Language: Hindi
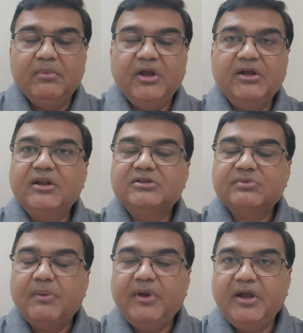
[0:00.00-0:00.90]
मेंटेनेंस
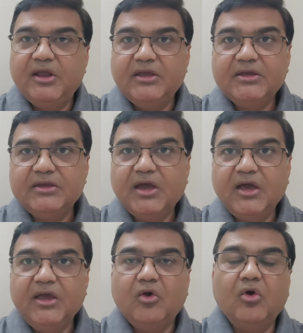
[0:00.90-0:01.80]
पेमेंट नहीं किया
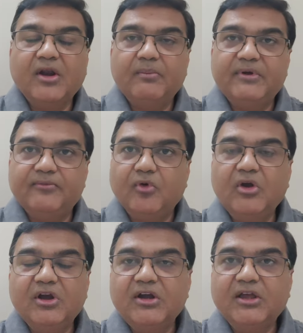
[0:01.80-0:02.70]
है और आप
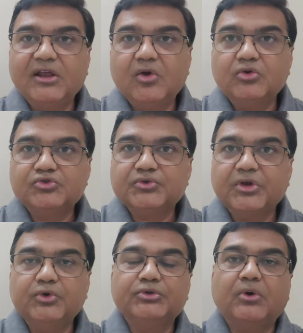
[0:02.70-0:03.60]
डिफॉल्टर डिक्लेयर हो
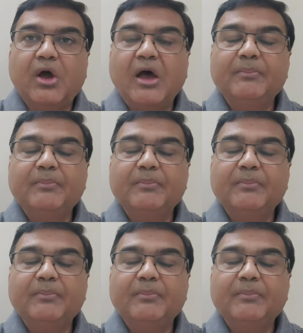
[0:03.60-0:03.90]
चुके हो तो